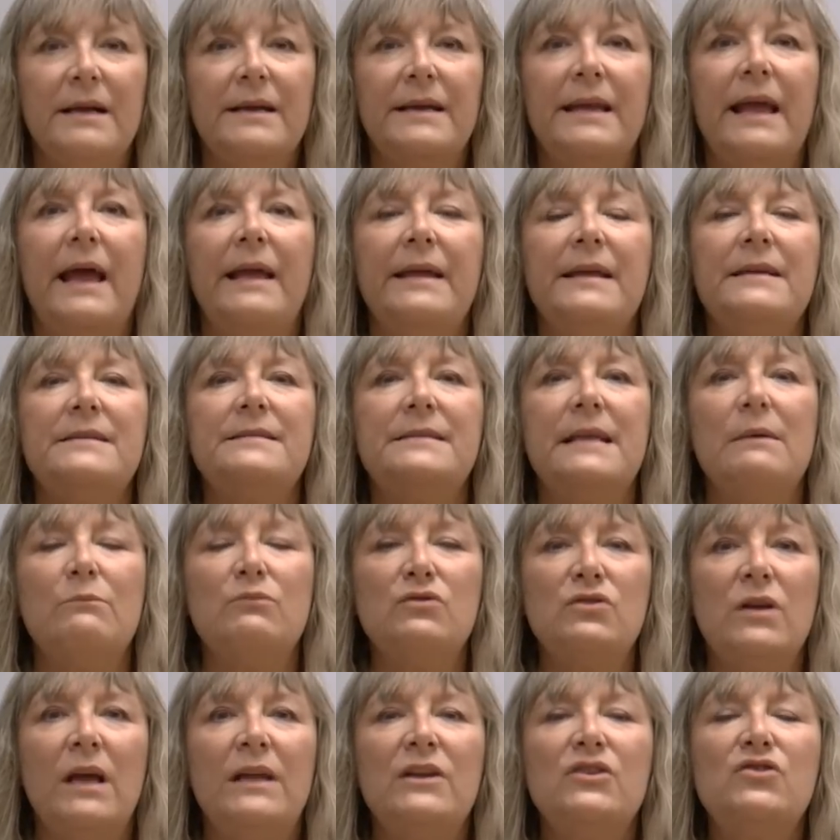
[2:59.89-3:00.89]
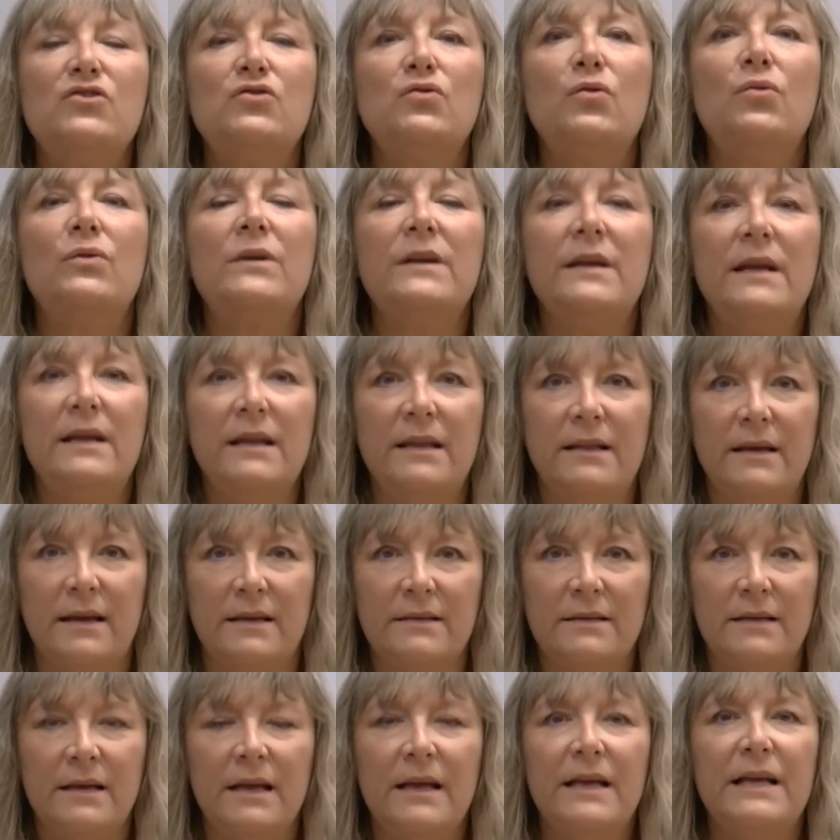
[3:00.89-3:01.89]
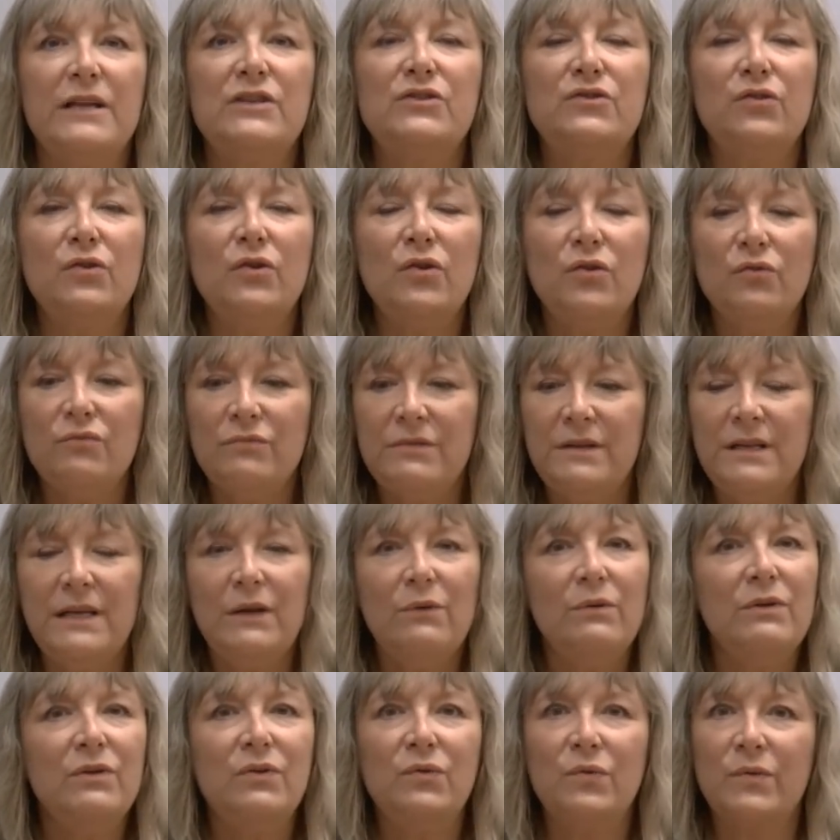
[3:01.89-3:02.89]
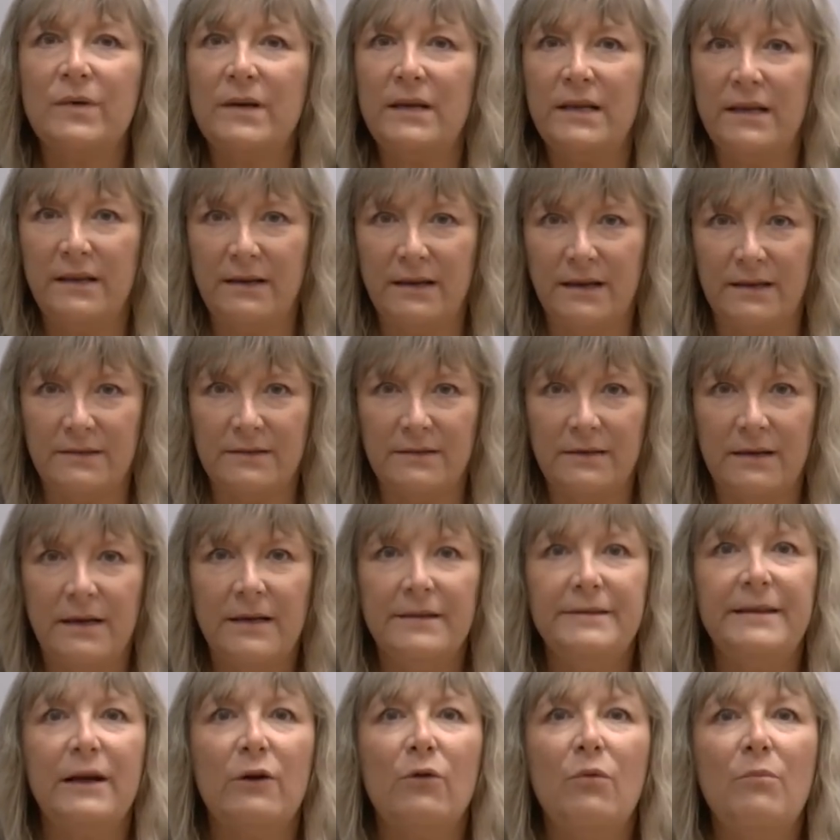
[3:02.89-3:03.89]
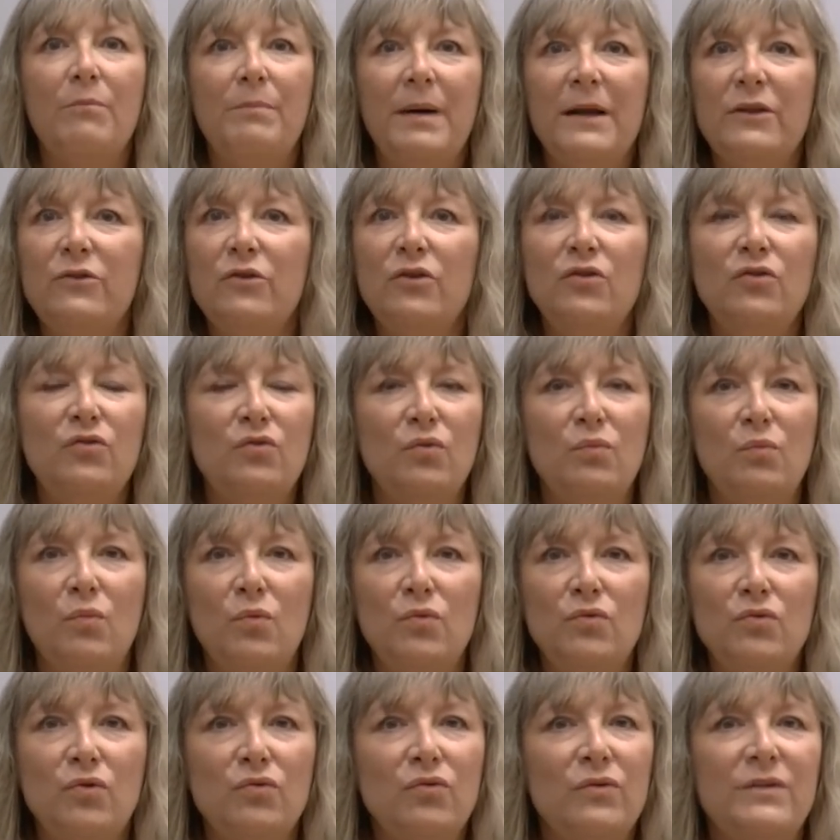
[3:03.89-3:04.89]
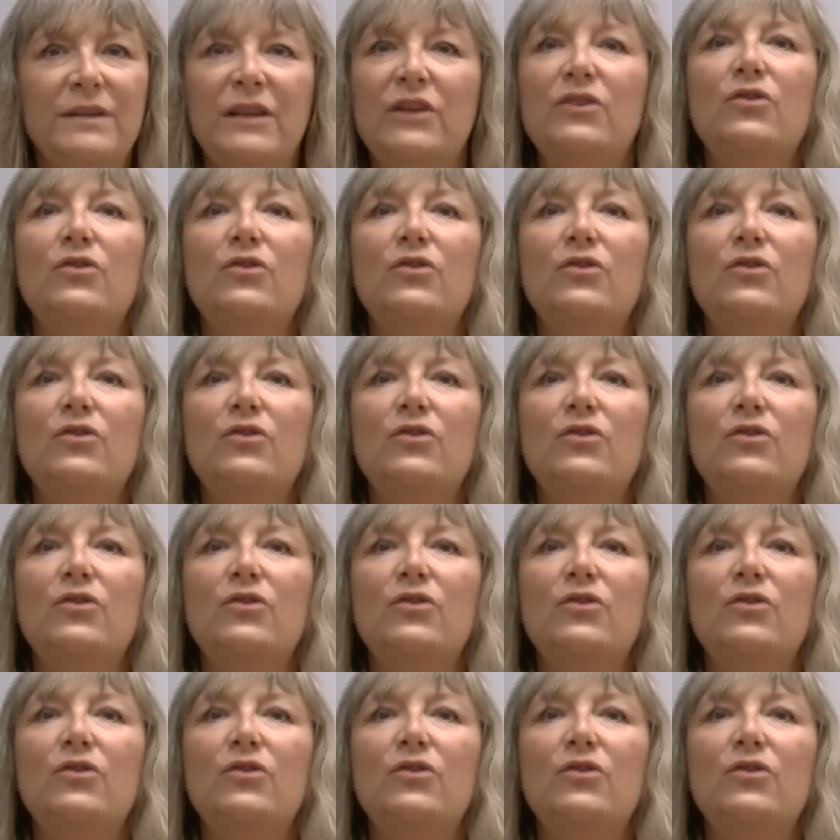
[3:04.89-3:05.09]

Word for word: que ahí estamos en su realidad, estoy contigo en tu realidad, te acompaño en tu mundo donde